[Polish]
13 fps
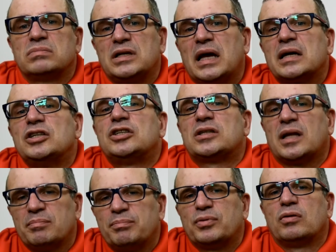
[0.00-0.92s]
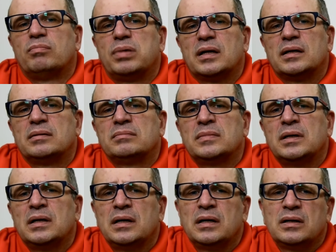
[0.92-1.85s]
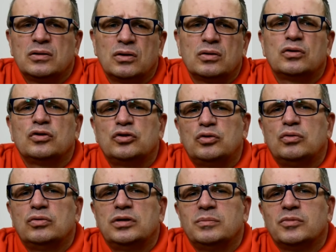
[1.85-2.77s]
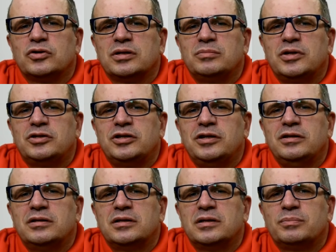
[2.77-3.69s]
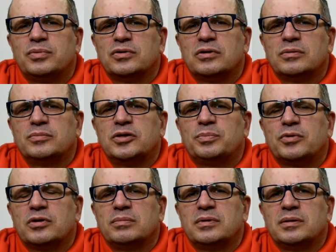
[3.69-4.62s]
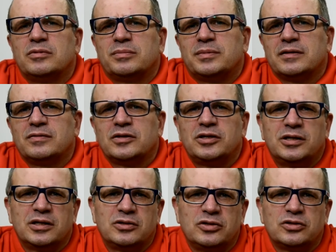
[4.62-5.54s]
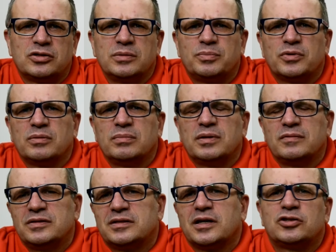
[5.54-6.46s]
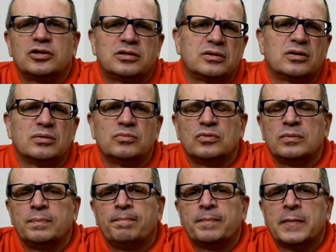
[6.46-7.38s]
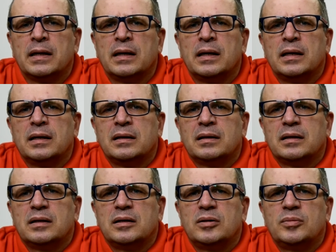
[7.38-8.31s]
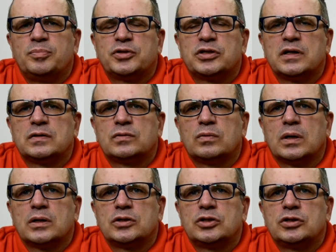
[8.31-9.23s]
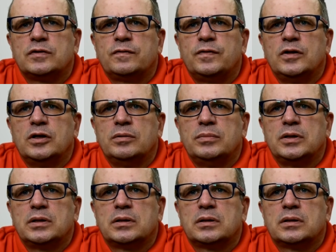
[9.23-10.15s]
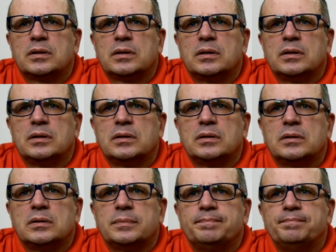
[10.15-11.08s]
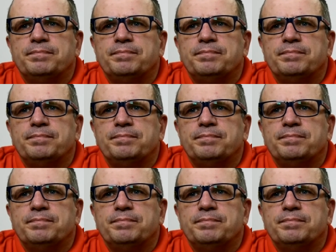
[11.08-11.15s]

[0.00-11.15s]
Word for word: jakiś tam problem, to ktoś drugi może mieć inny, podobny problem lub nawet identyczny problem. Wystarczy tylko mu y, przesłać filmik y,